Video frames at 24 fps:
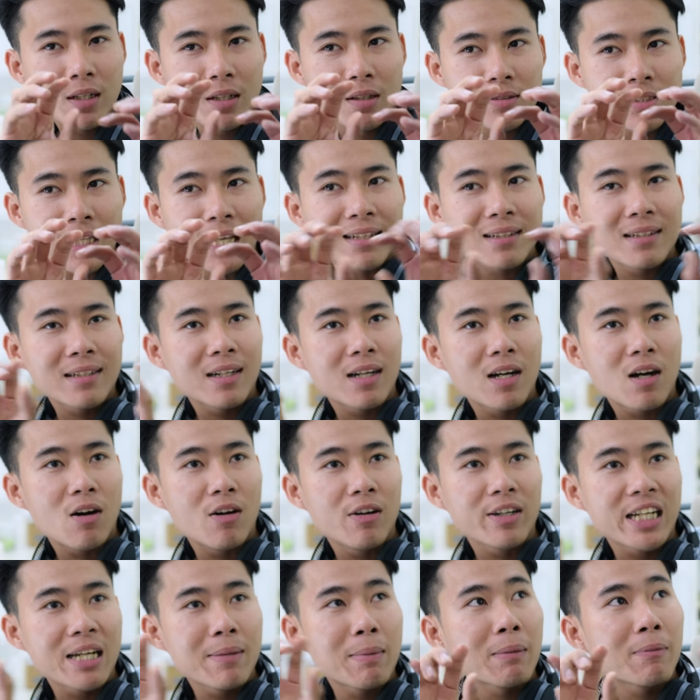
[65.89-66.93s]
nó tách ra
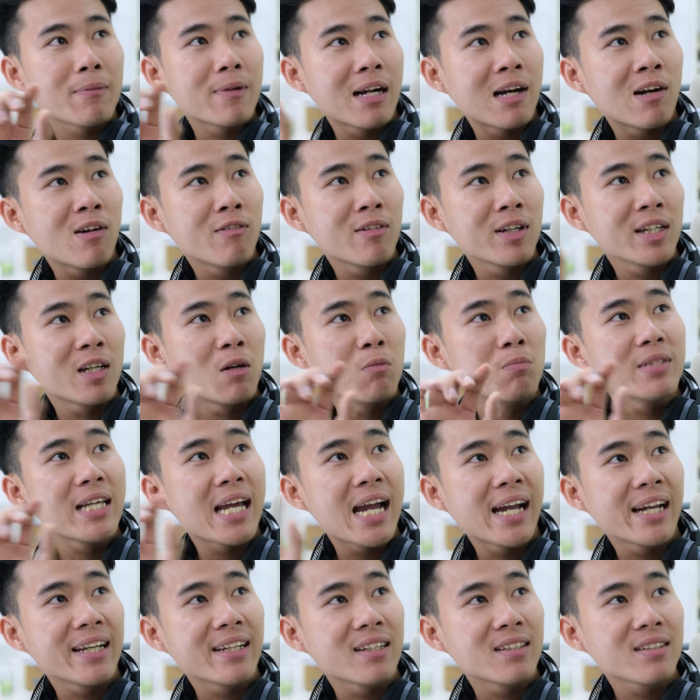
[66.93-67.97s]
khỏi cái background với không
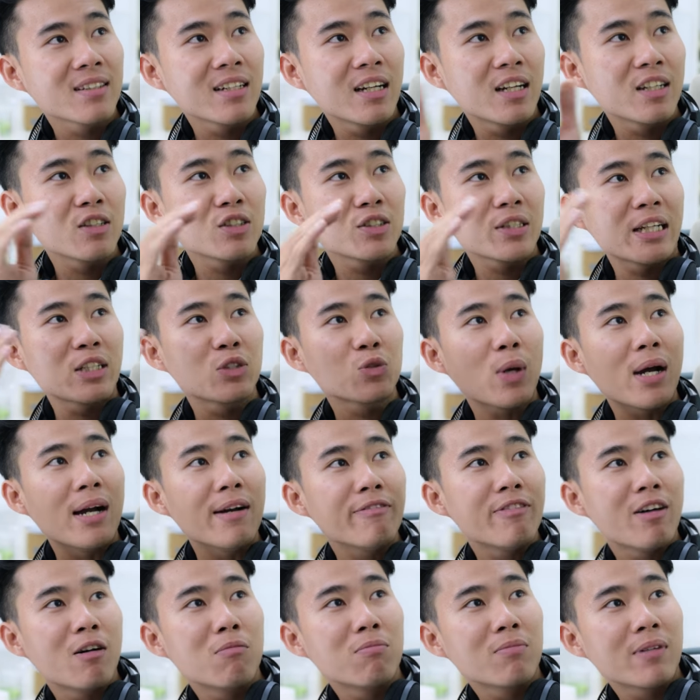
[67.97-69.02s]
gian á tức là nó sẽ xóa
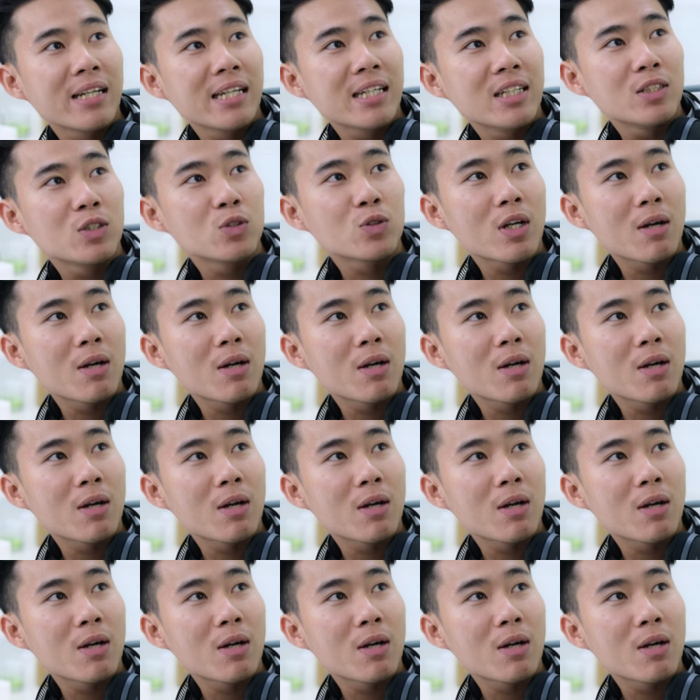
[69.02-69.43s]
phông đi